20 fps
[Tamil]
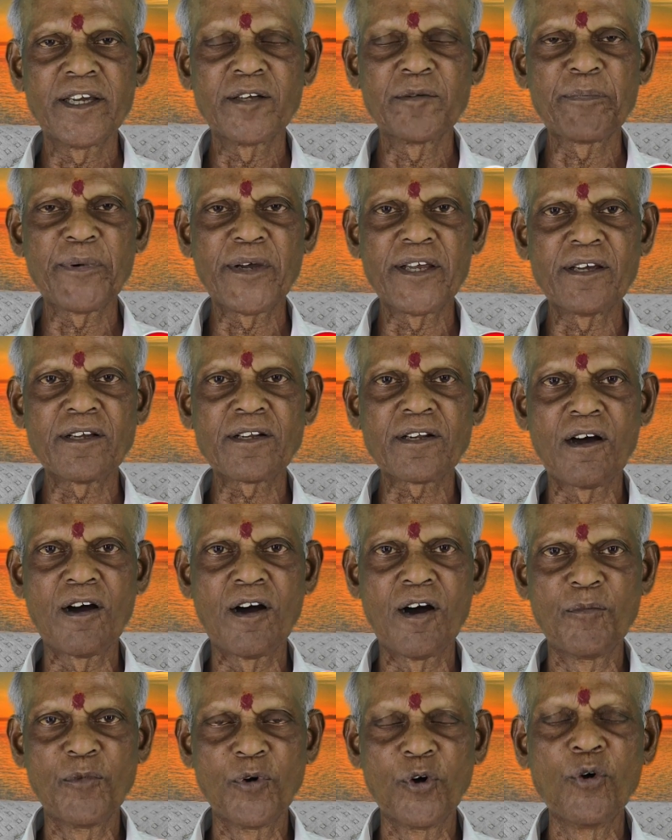என் பெயர்
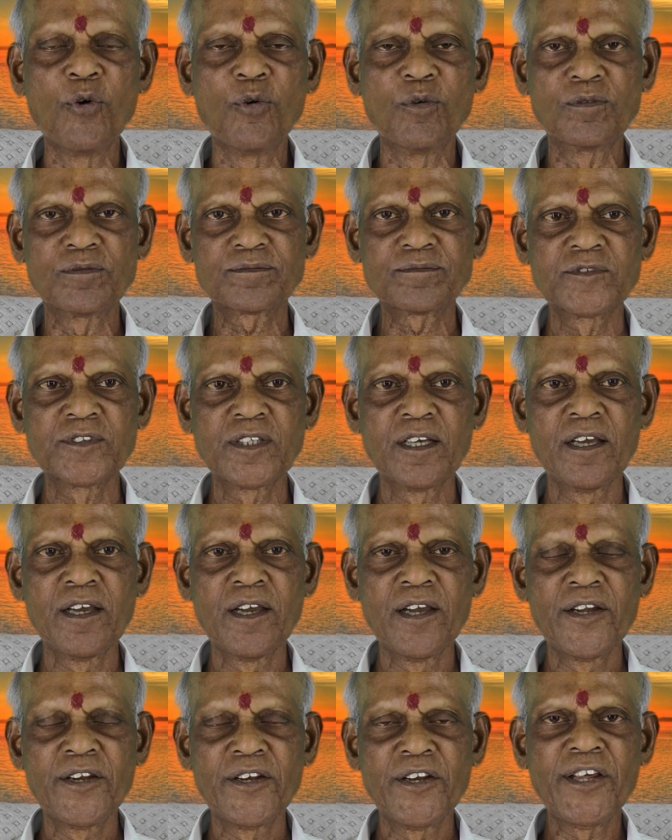ராமு
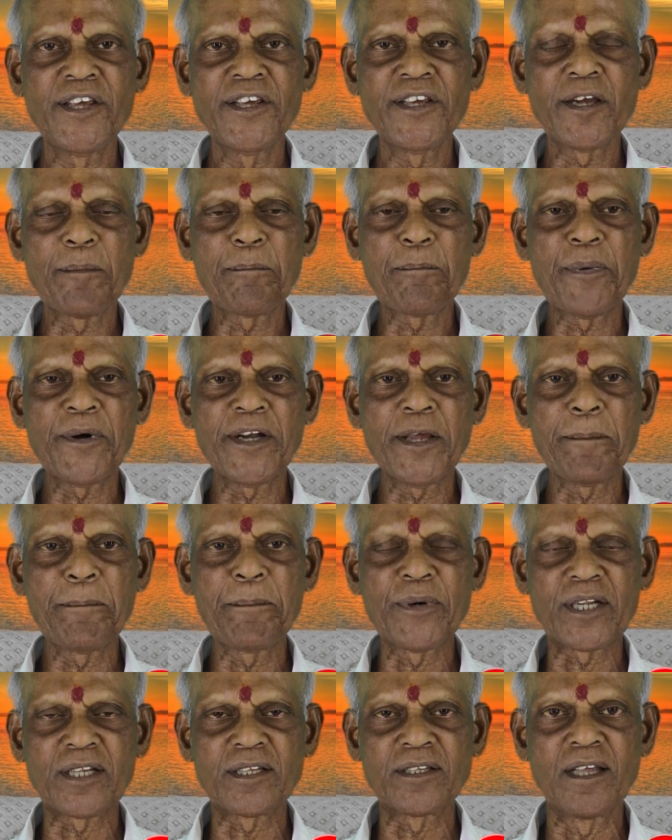நீ எப்படி
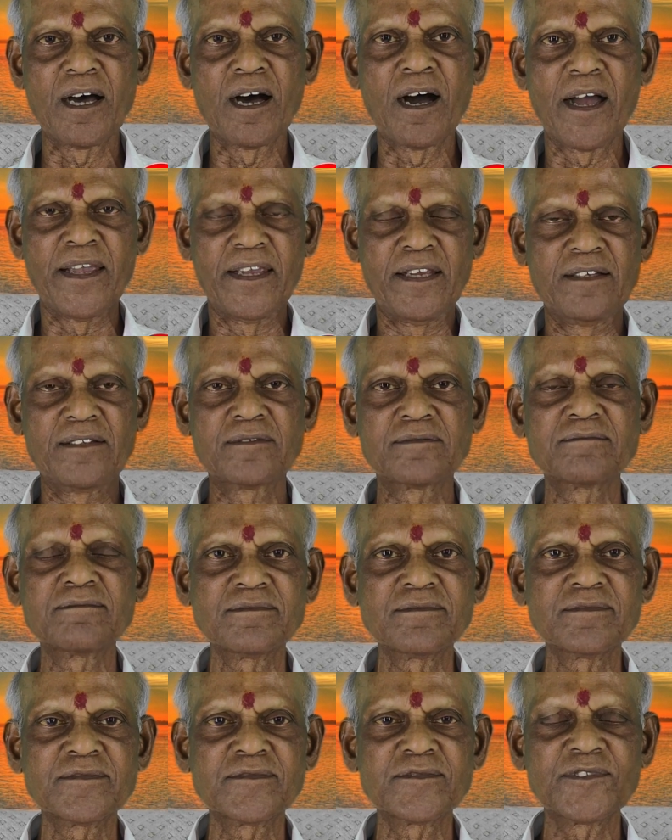பிறந்தாய்
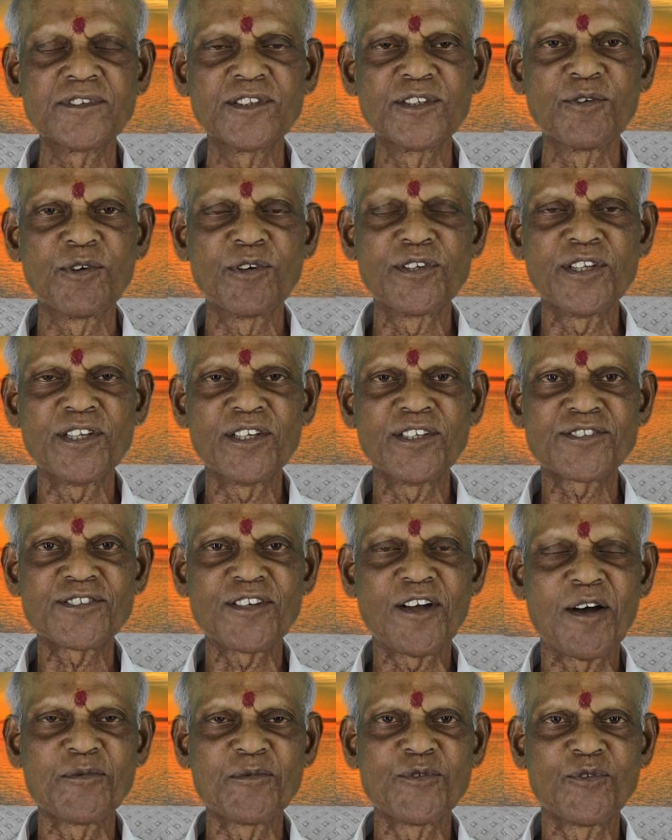இது வந்து
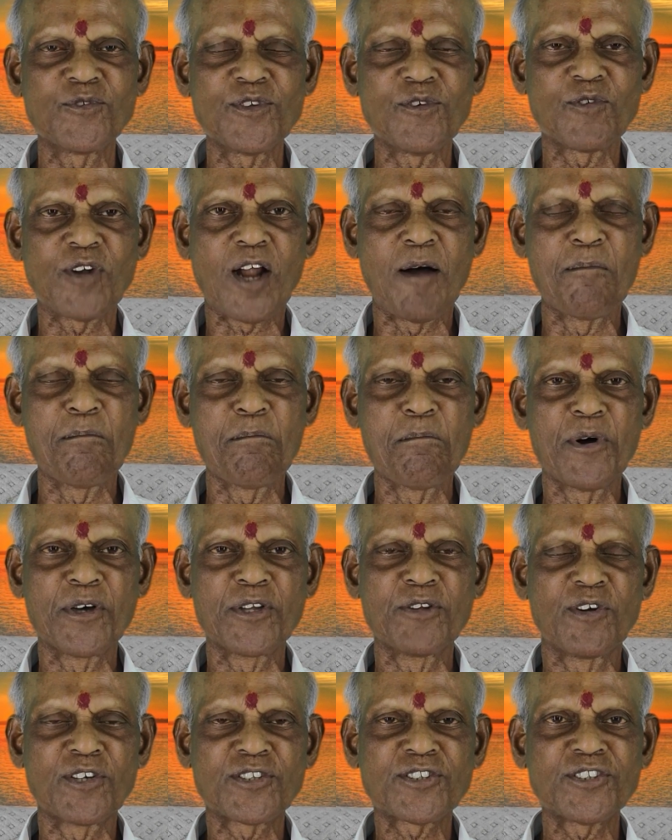சாமிஜி வந்து ஒரு
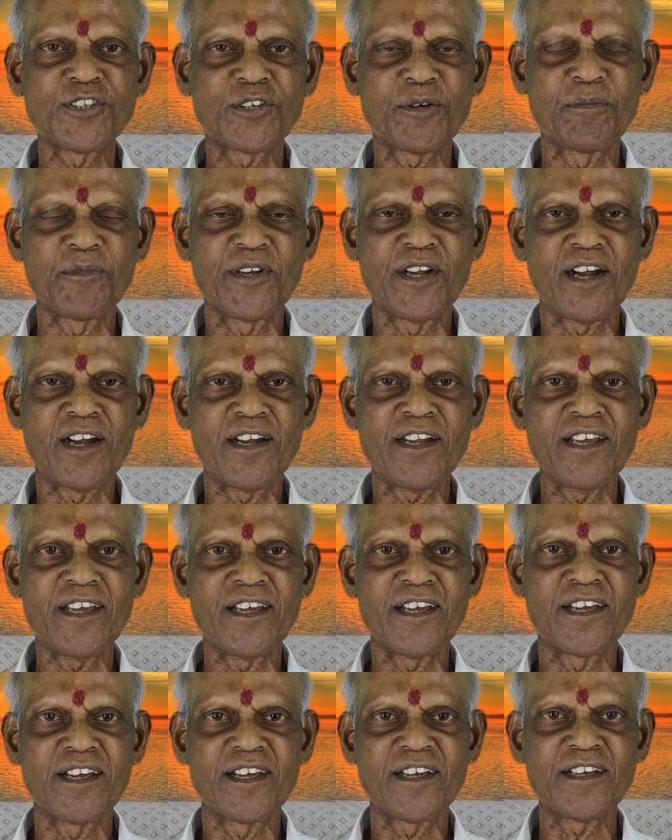ஐம்பது வருஷத்துக்கு முன்னாடி
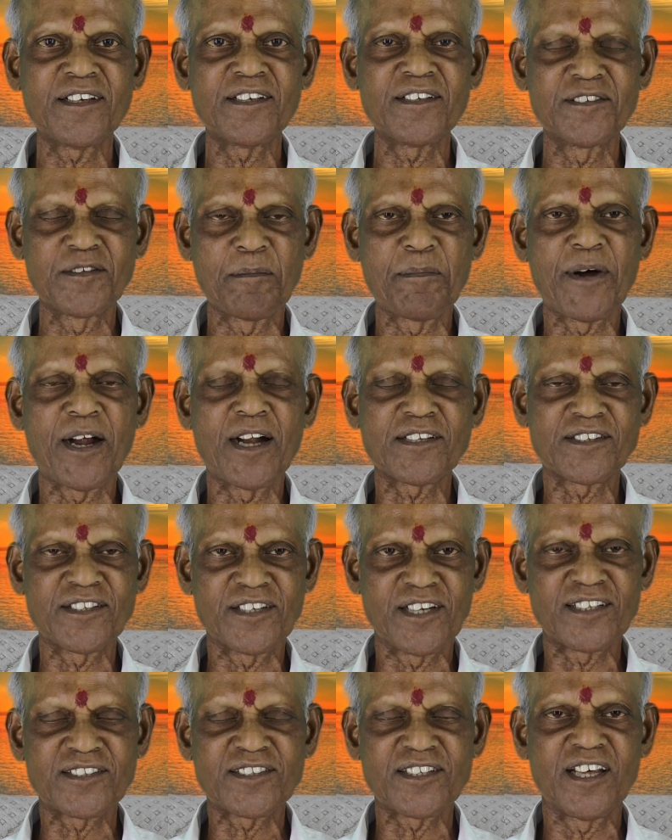இந்த
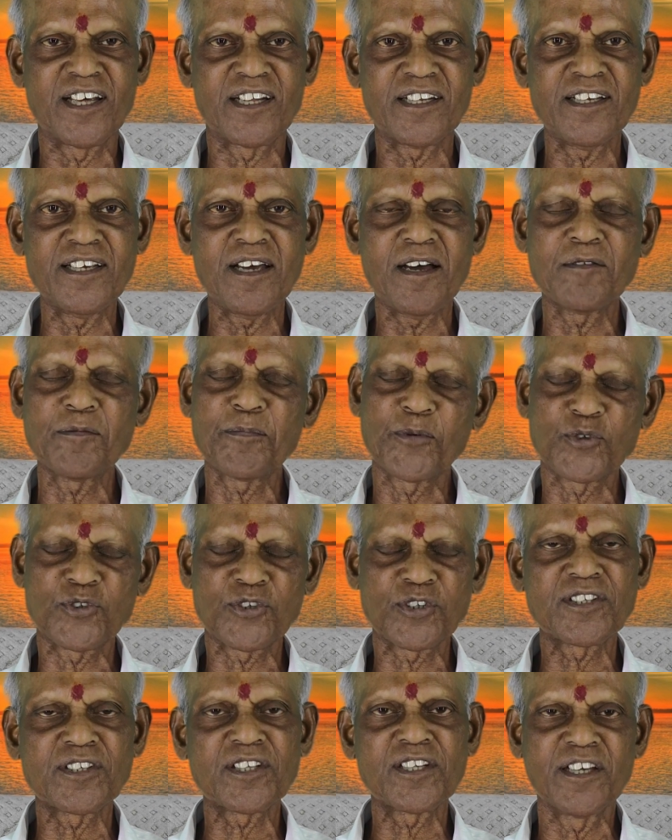பாடத்தை நடத்தினார் அது
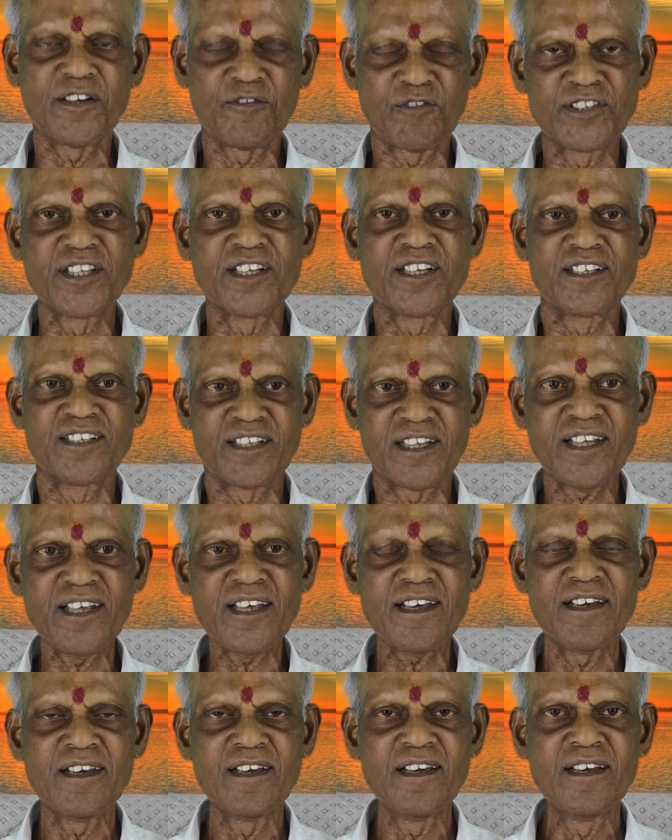புத்தகத்துலேயும் வந்திருக்குது
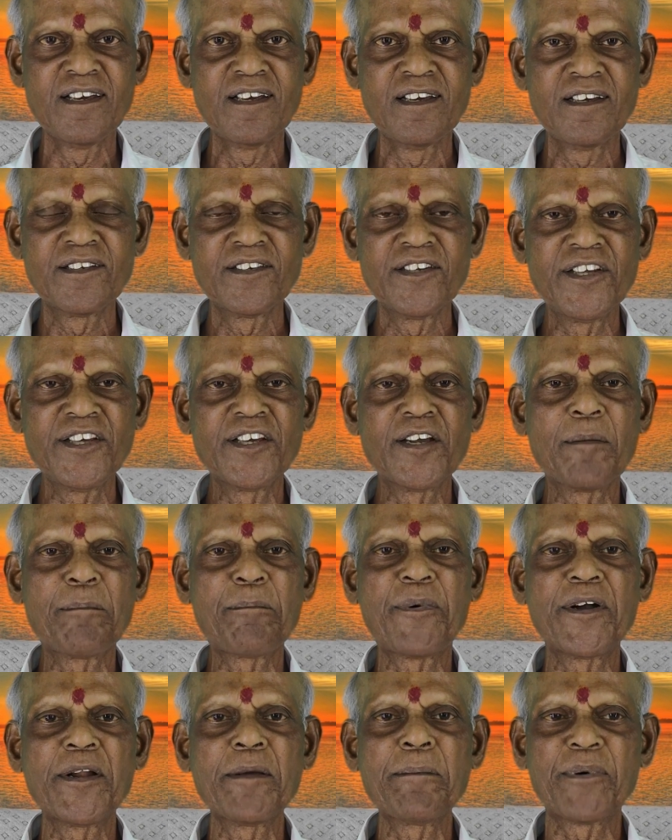நீ
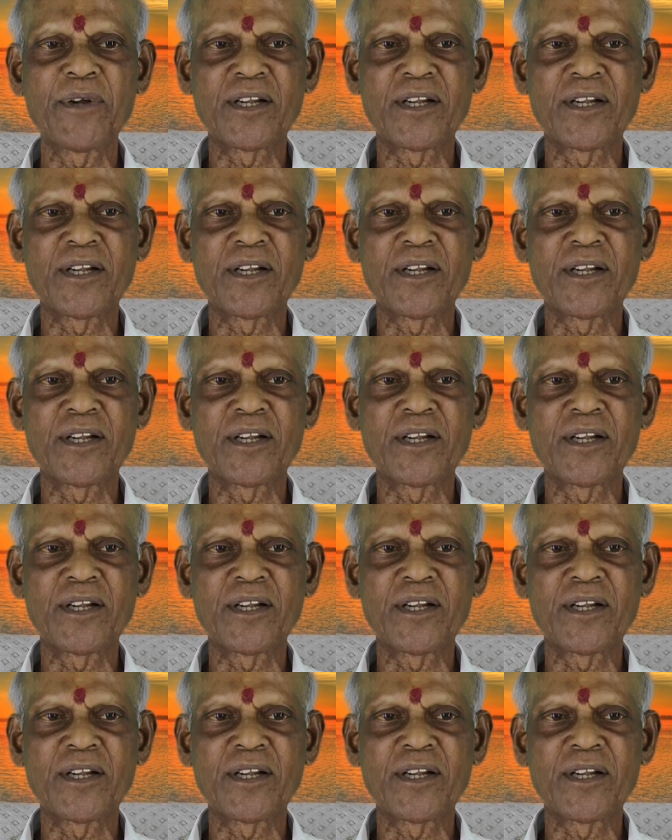எப்படி